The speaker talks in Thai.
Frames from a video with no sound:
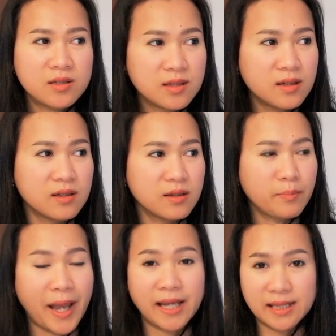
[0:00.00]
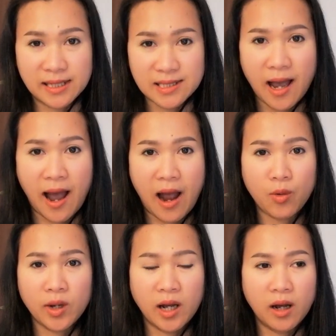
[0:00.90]
ซึ่งไปกันแต่เช้า
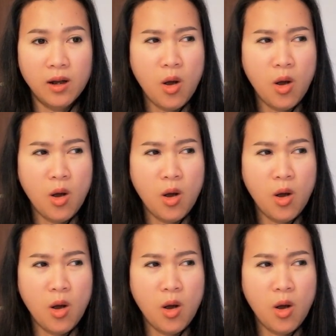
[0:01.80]
นะคะ